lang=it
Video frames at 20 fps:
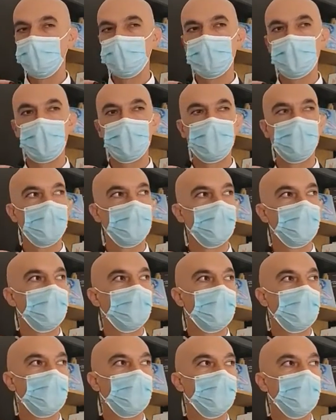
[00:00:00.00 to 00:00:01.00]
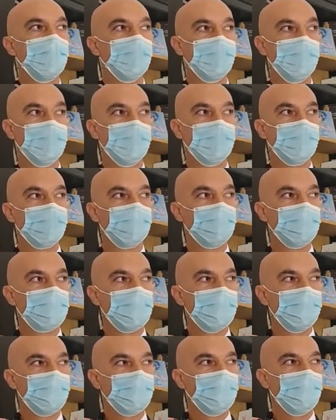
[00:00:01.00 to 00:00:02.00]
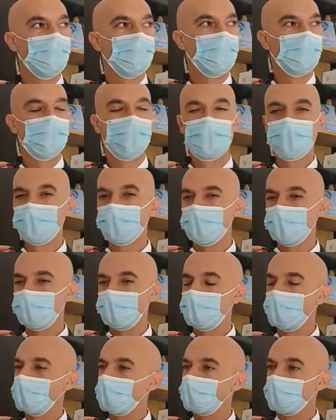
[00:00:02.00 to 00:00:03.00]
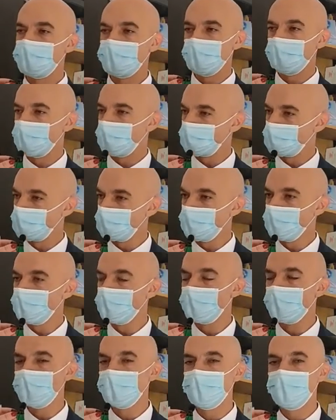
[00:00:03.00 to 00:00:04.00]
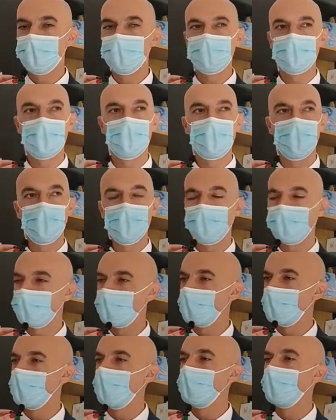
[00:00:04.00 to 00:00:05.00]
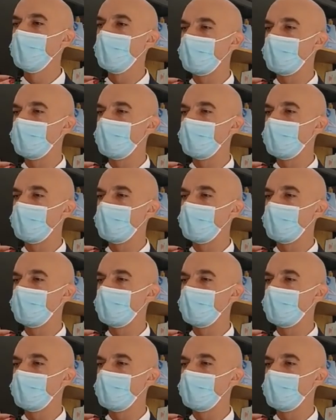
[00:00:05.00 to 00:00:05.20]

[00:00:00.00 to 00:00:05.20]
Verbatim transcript: serve per consentire a queste, queste, persone di sapere che la, lo